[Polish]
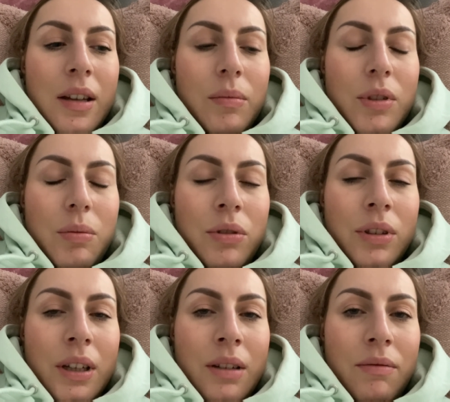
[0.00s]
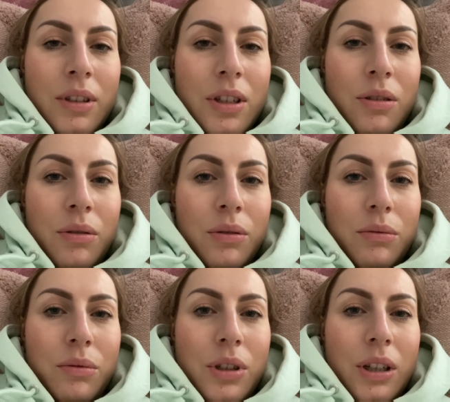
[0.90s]
Posprzątałam właśnie
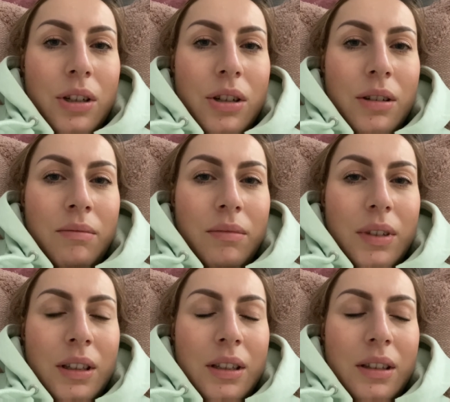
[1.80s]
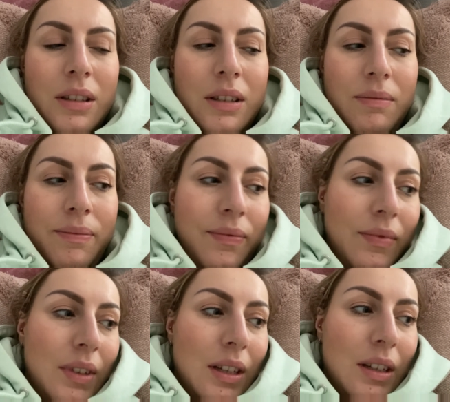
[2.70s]
odkurzaczem i
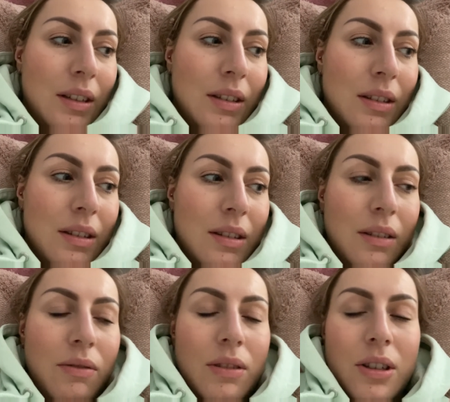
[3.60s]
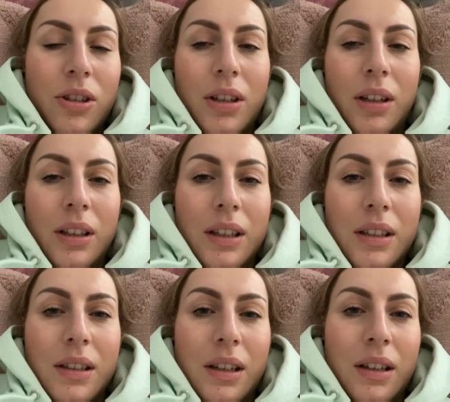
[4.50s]
jest za chwilę
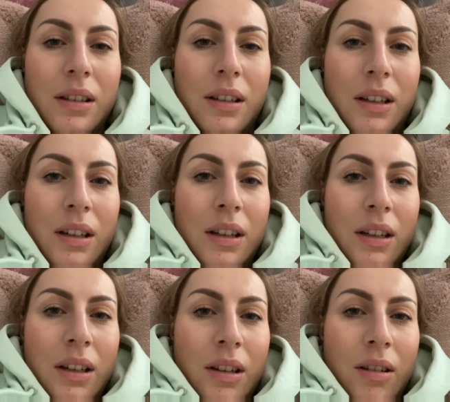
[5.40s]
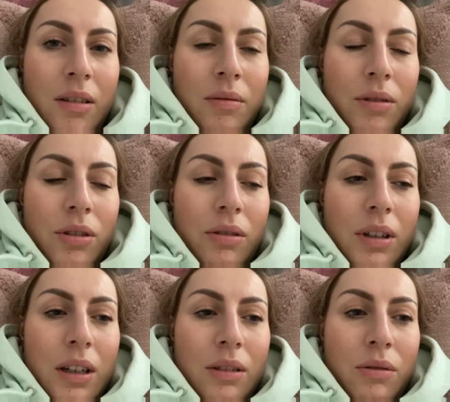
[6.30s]
14. Muszę
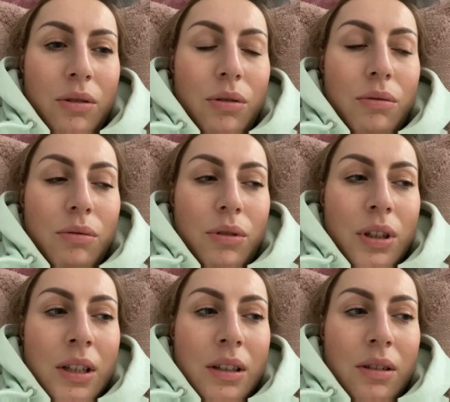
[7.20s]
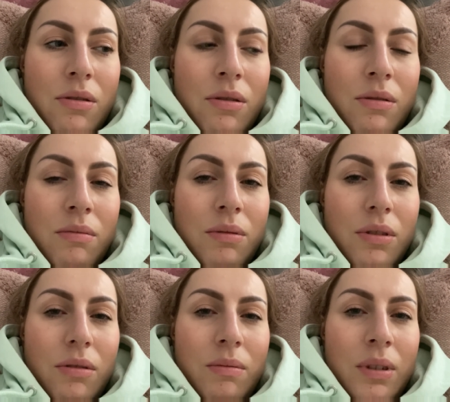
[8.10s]
ogarnąć kurze i zacząć robić
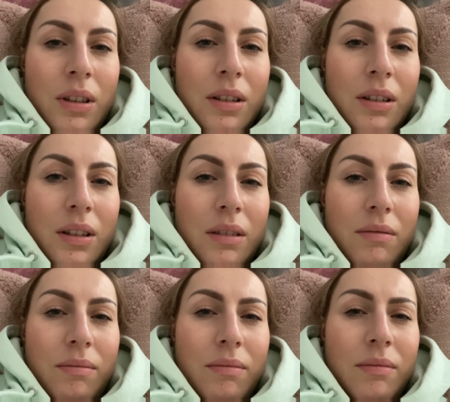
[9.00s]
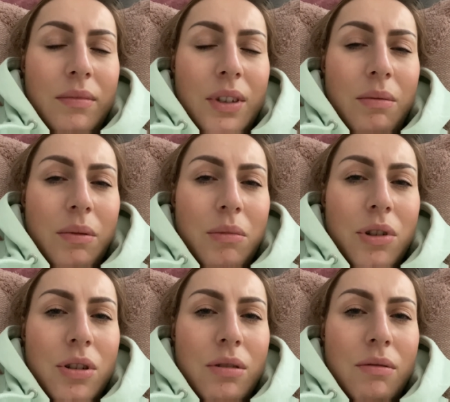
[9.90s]
obiad, ale nie mam
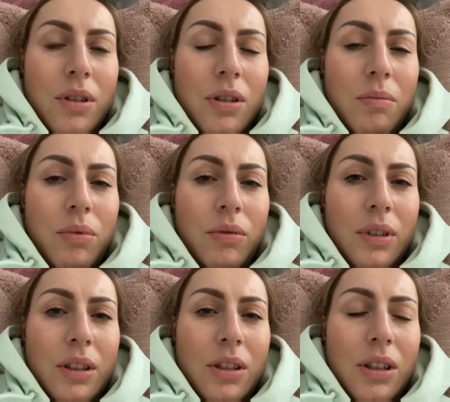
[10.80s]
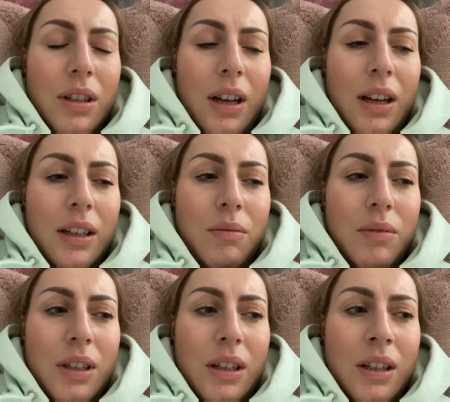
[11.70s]
siły się podnieść. Tak
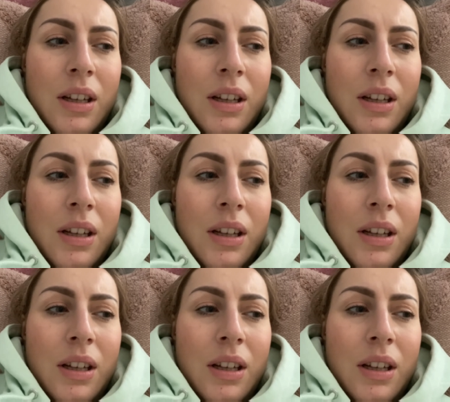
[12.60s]
mnie...